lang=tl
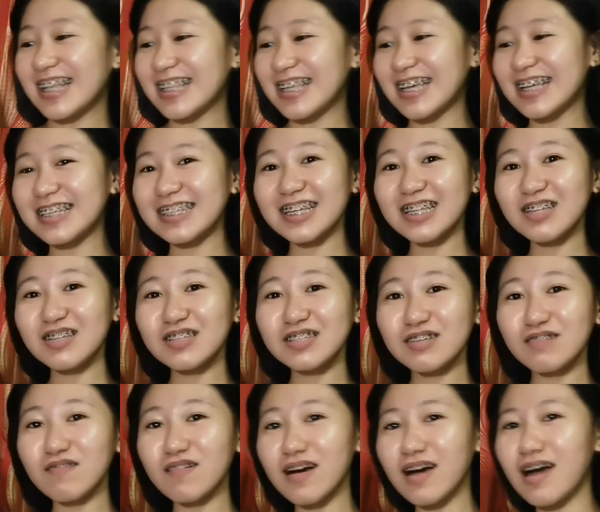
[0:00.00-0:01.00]
Nakatingin siya dun
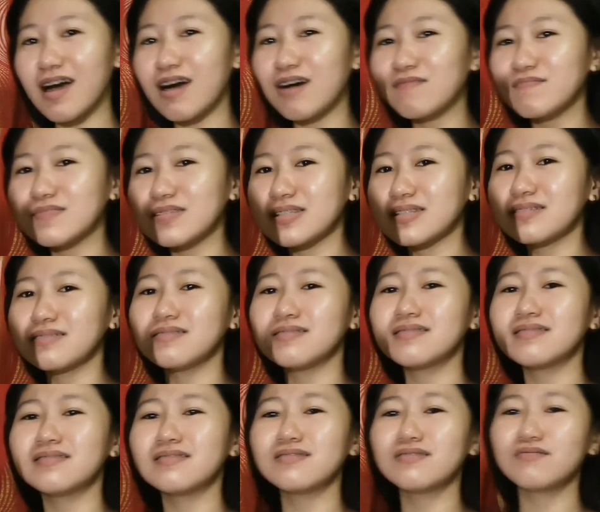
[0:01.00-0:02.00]
sa mga
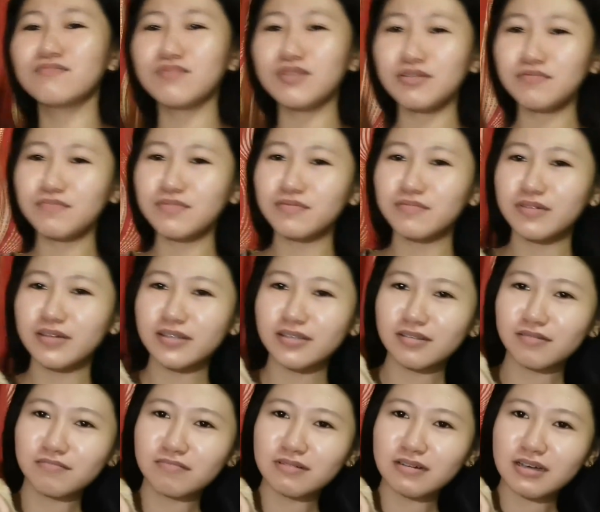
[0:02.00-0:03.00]
hamster. Baby boy
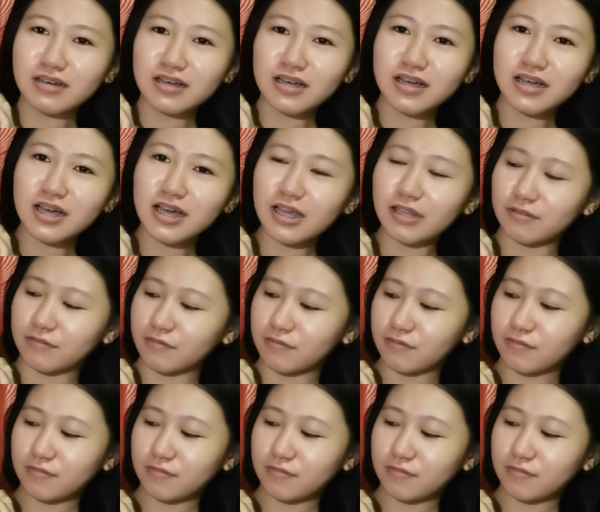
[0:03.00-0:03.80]
naman.